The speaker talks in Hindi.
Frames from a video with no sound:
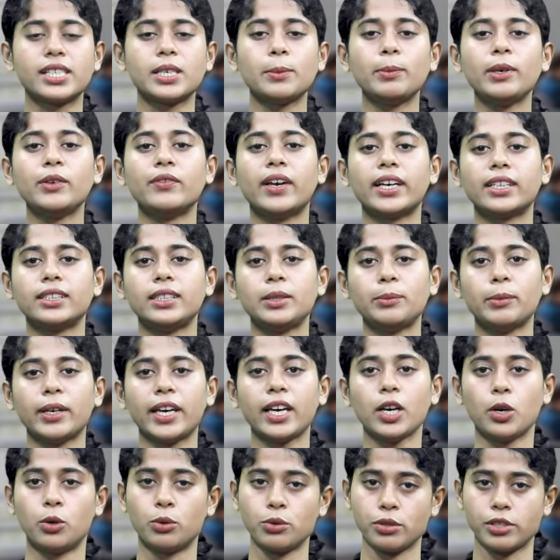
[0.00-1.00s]
किसी भी व्यक्ति
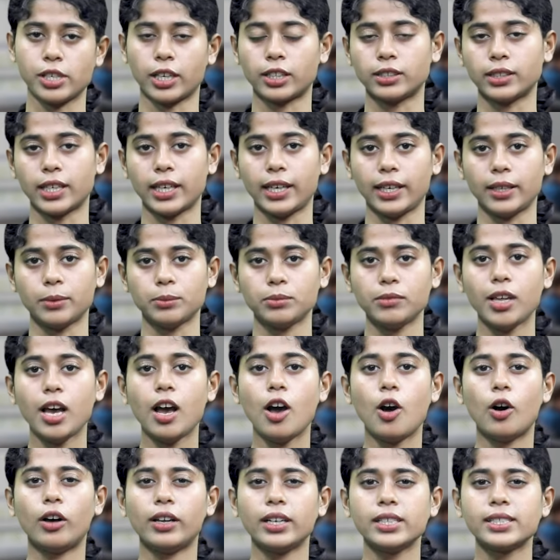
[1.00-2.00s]
में हो सकता है
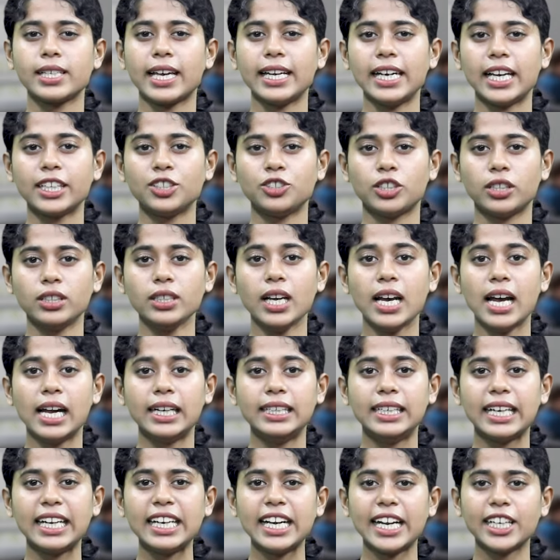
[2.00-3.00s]
और इसके लक्षण
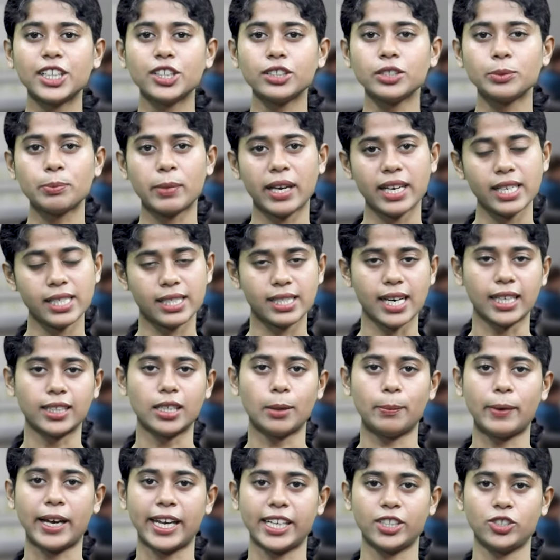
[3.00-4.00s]
टीनेजर्स में
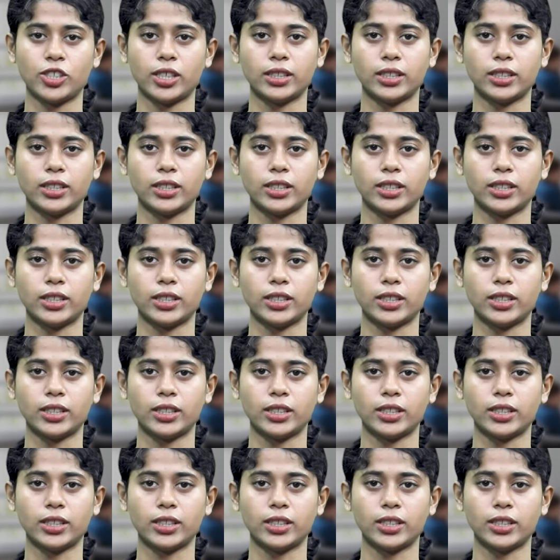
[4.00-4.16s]
ज़्यादा पाए